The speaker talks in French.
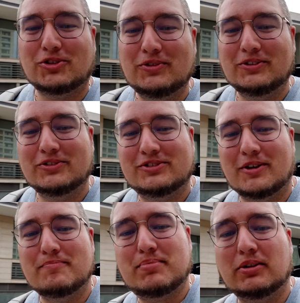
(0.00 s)
Aujourd'hui, nous ne
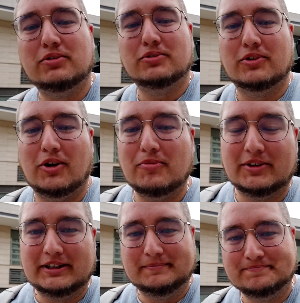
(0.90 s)
sommes pas du tout en
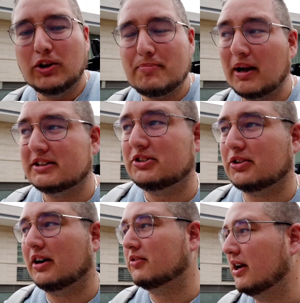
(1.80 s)
Normandie. On est
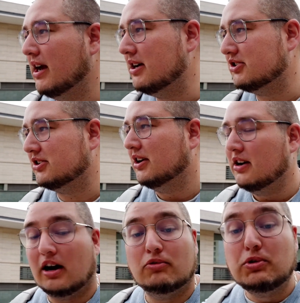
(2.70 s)
parti sur un voyage,
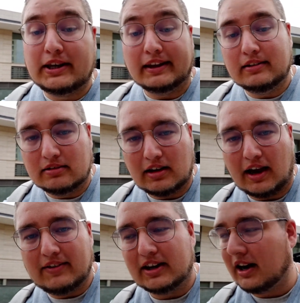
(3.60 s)
un week-end
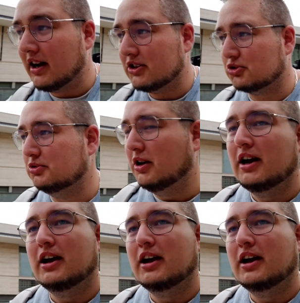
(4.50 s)
avec Lara Chou,